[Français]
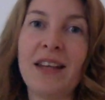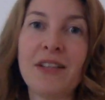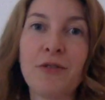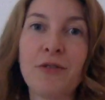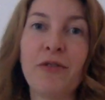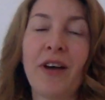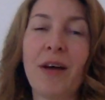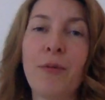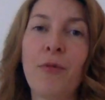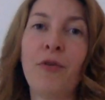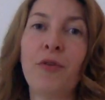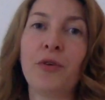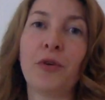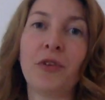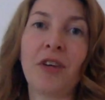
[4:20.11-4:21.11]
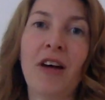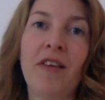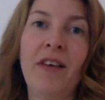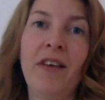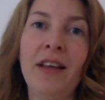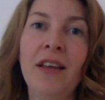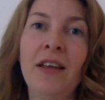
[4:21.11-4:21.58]
Est-ce que vraiment votre
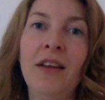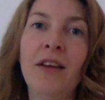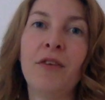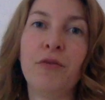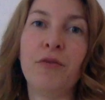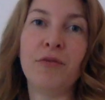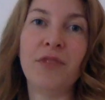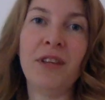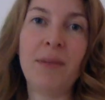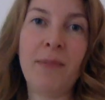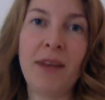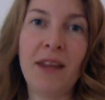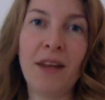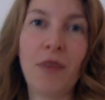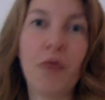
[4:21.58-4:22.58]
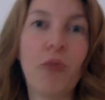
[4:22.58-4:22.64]
travail vous déplaît